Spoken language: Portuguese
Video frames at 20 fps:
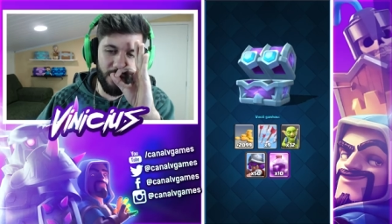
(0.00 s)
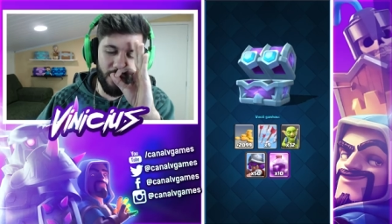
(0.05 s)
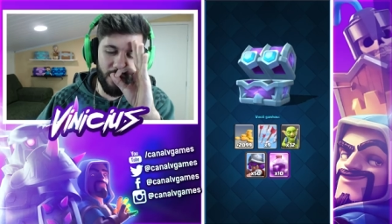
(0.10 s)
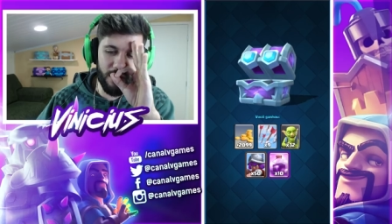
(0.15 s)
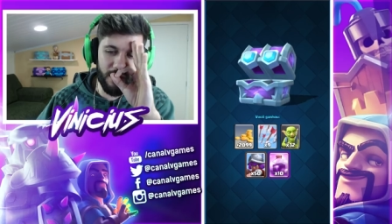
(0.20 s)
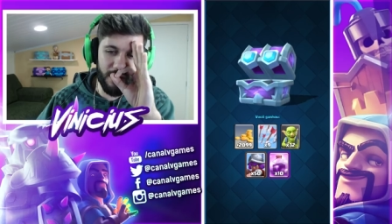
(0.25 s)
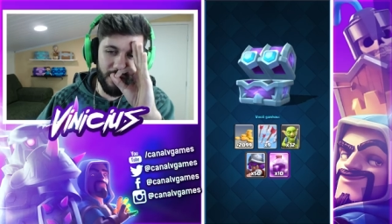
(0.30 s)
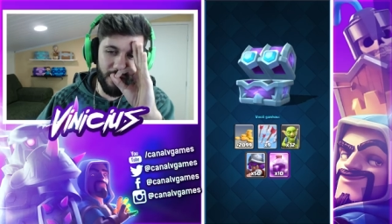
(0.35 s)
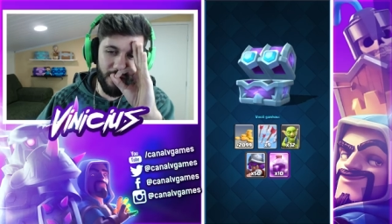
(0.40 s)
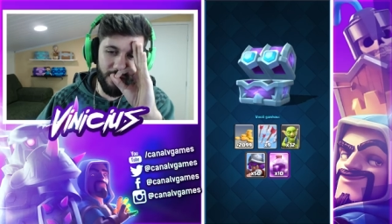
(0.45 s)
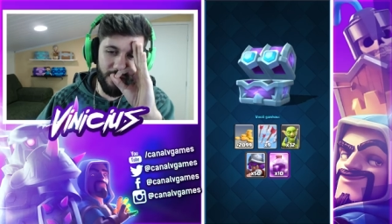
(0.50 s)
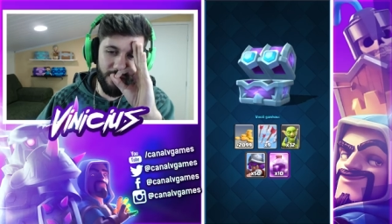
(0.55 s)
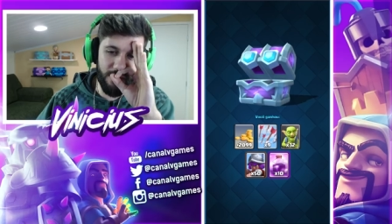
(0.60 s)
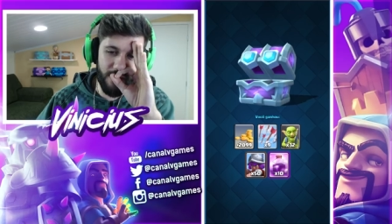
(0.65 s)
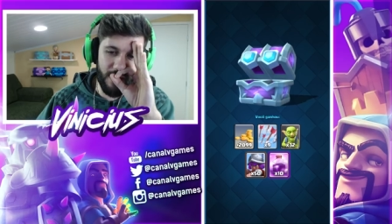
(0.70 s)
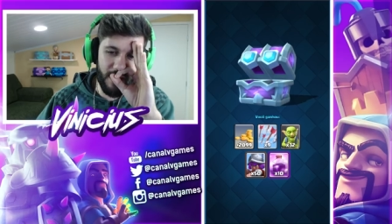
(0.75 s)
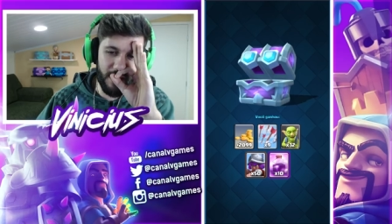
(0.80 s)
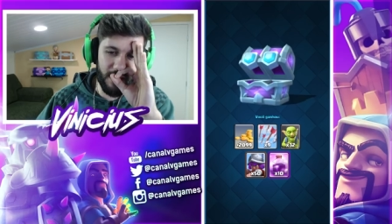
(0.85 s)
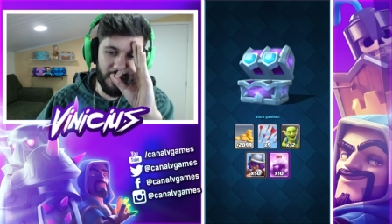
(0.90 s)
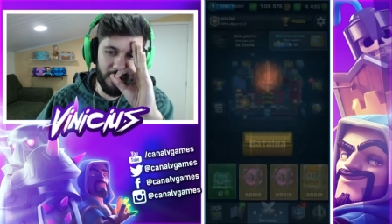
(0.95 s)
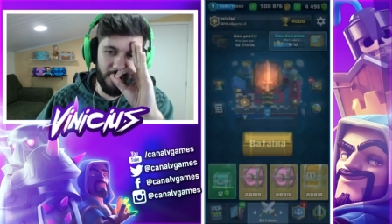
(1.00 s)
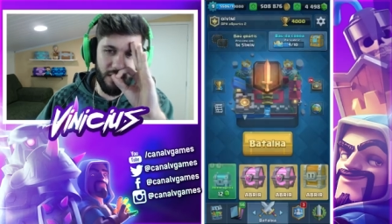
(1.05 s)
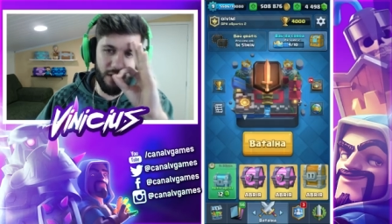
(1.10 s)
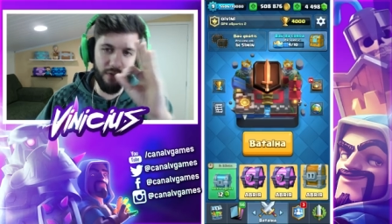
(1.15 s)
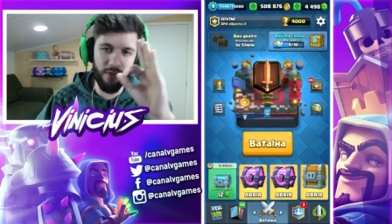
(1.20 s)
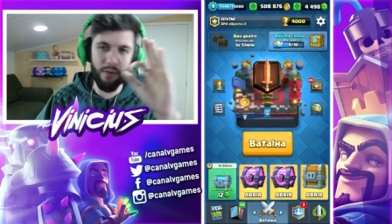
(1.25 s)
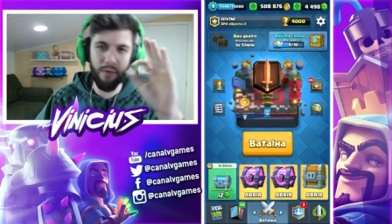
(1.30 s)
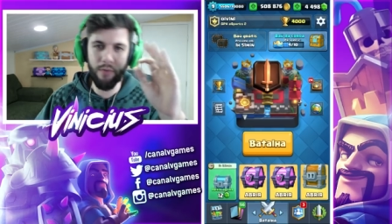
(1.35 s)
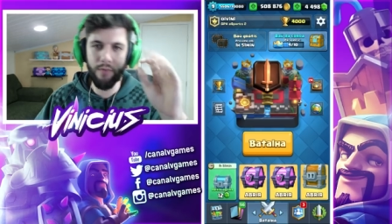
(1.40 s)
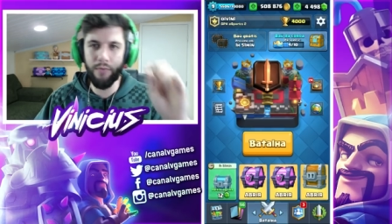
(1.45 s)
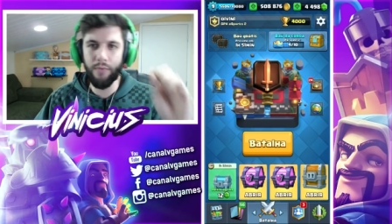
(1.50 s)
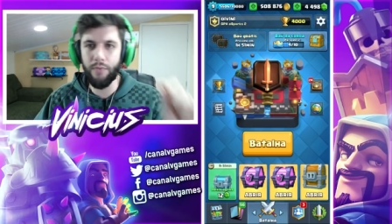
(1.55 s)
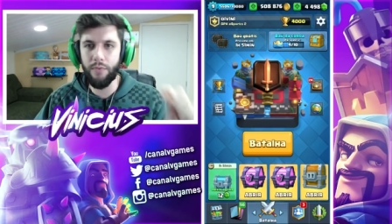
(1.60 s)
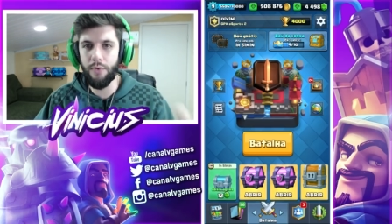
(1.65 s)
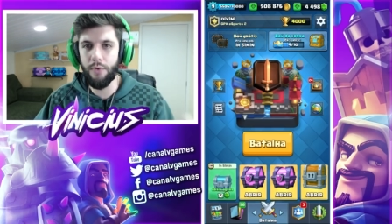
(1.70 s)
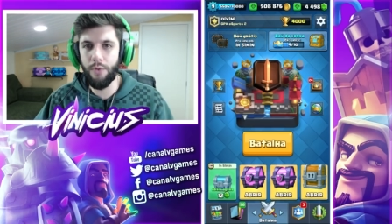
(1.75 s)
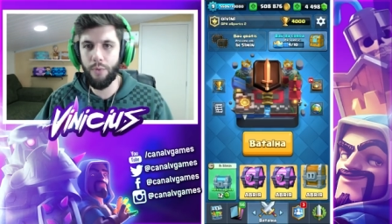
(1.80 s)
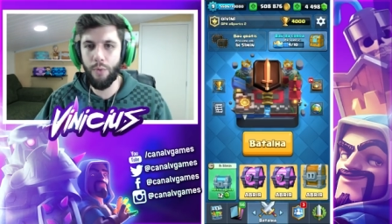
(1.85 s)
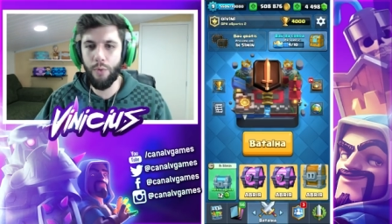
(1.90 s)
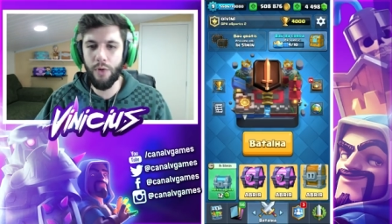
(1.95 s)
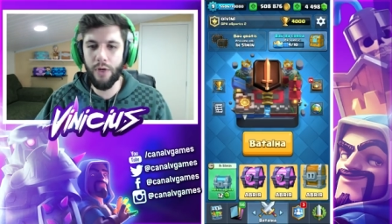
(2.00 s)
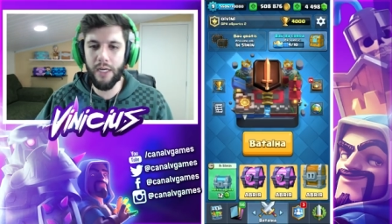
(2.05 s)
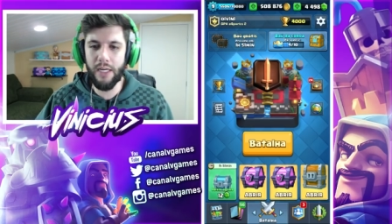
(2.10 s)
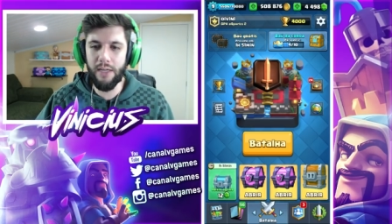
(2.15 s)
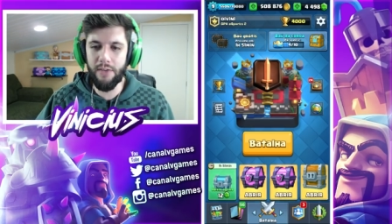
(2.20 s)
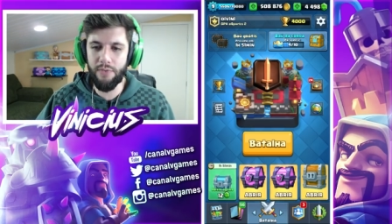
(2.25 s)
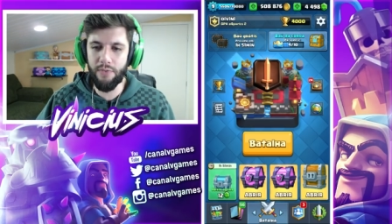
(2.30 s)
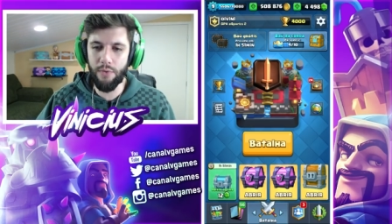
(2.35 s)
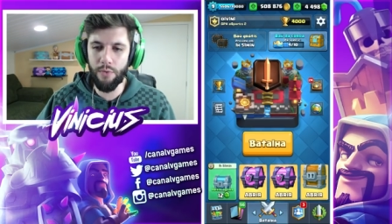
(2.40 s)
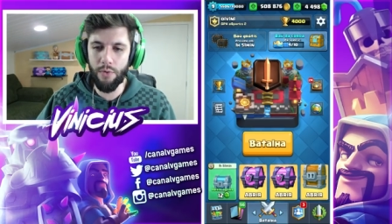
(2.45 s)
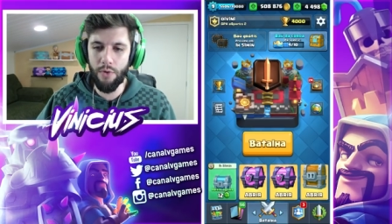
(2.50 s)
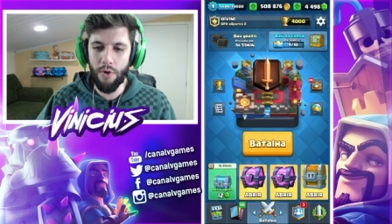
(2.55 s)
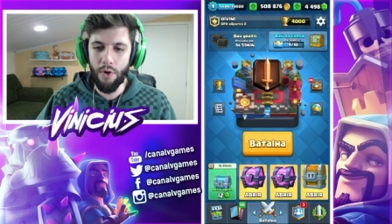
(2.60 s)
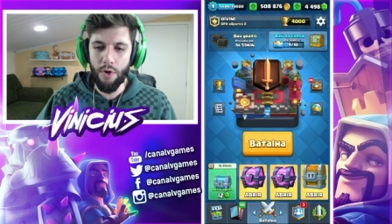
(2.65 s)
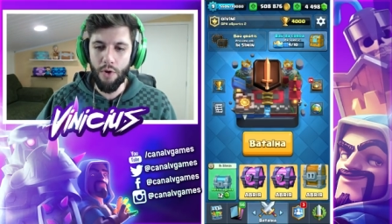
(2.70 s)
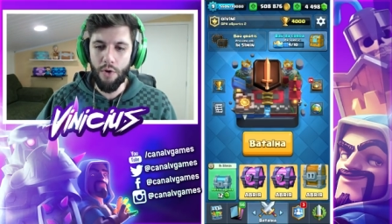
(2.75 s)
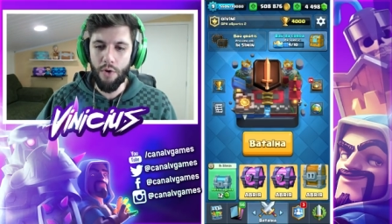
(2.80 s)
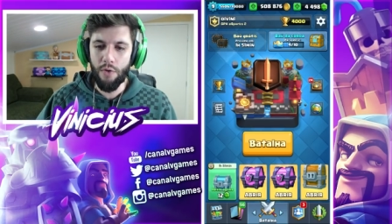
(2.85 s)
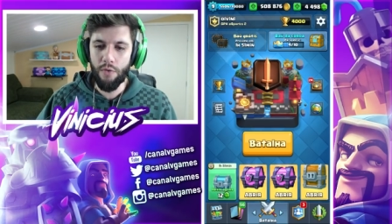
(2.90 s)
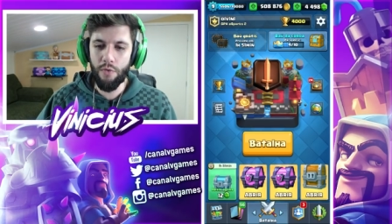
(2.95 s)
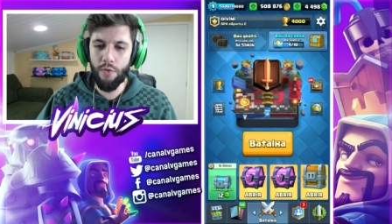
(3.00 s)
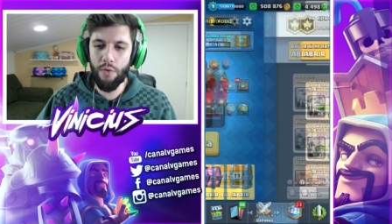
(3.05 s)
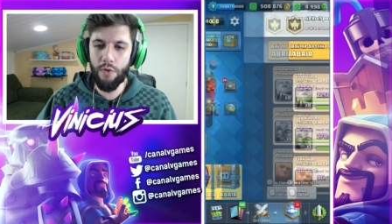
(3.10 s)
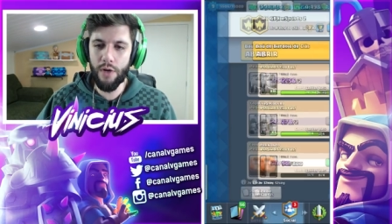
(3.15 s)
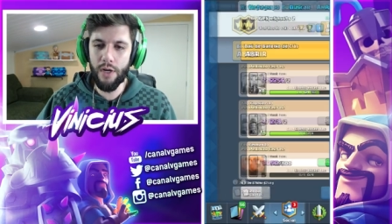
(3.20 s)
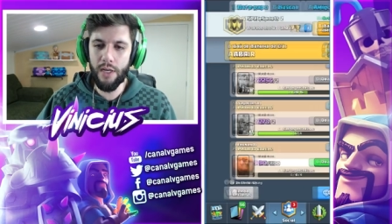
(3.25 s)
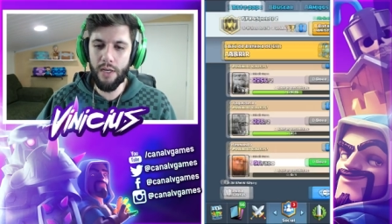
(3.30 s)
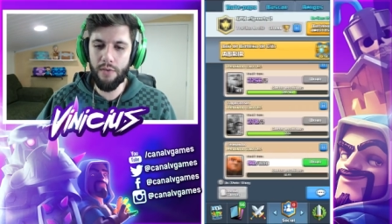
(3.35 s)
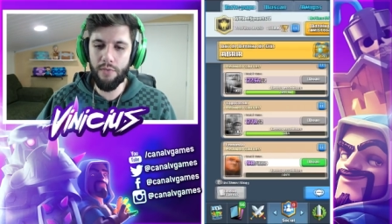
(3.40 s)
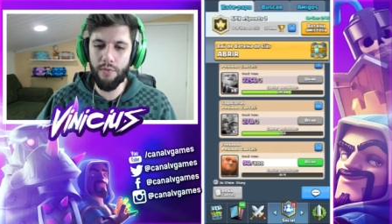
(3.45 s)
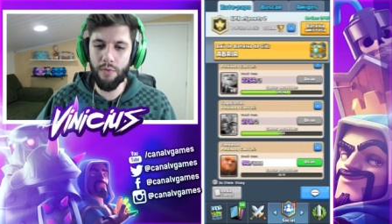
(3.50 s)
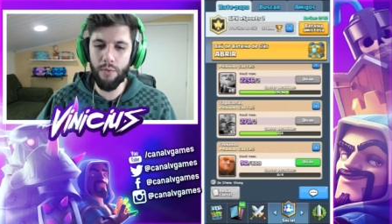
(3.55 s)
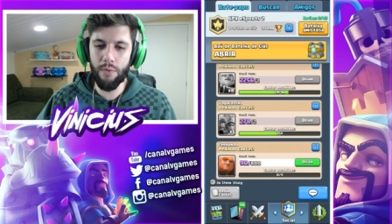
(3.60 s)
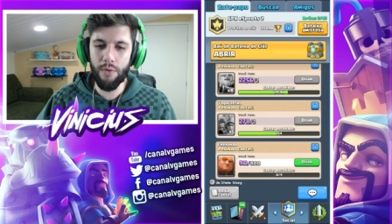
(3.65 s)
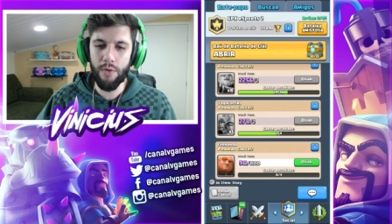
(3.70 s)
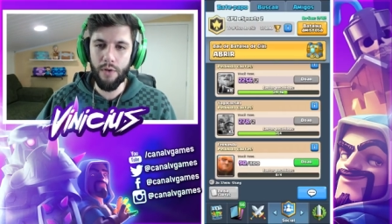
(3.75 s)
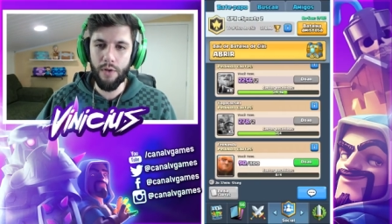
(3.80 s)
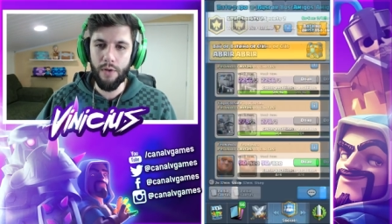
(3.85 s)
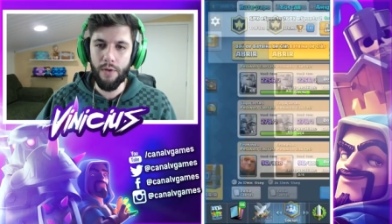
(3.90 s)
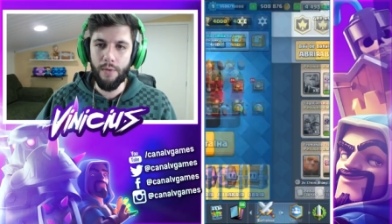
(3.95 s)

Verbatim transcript: Nossa, nove flechas, velho. Foi, foi, horrível. Foi horrível.